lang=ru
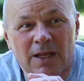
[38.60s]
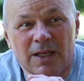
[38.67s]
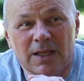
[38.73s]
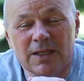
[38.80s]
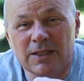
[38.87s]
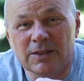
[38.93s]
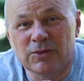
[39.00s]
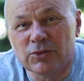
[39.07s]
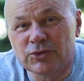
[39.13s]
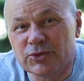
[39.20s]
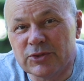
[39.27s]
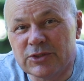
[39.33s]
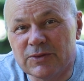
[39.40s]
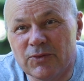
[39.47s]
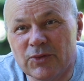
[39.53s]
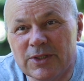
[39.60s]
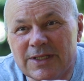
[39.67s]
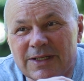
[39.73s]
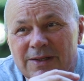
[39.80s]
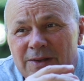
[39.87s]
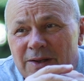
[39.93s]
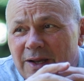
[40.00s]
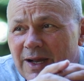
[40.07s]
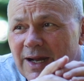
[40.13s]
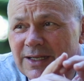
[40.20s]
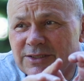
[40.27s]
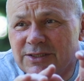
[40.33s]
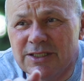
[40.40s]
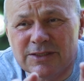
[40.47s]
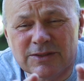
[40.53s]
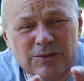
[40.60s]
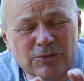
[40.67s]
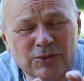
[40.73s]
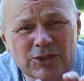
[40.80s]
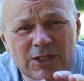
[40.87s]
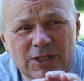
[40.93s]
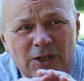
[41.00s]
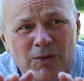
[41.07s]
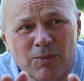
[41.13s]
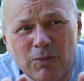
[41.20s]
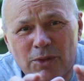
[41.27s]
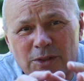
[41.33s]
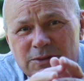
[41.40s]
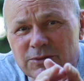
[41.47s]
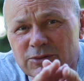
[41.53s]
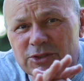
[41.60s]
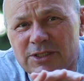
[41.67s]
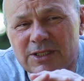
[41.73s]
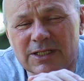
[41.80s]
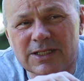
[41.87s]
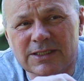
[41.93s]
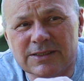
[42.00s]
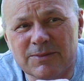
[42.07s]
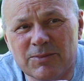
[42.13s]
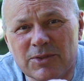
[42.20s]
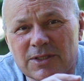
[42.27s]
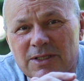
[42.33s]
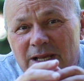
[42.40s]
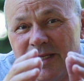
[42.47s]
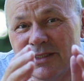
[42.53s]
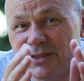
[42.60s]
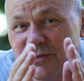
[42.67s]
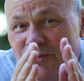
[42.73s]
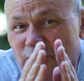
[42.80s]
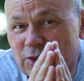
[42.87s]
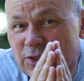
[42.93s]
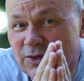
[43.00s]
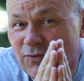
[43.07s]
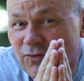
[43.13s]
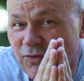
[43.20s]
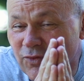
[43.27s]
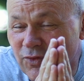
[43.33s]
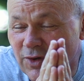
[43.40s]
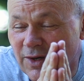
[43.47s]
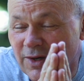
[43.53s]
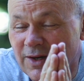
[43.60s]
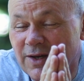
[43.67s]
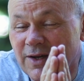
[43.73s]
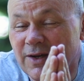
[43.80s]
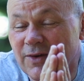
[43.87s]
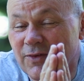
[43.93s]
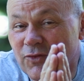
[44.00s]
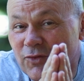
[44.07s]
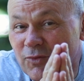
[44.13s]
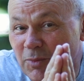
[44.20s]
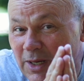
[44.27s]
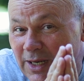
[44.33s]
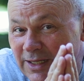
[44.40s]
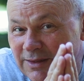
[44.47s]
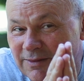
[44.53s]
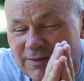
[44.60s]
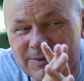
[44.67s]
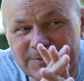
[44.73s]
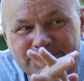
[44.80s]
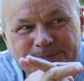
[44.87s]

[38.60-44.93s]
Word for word: И то, что сегодня каждое служение, любое служение нас объединяет сегодня в, э, в молитве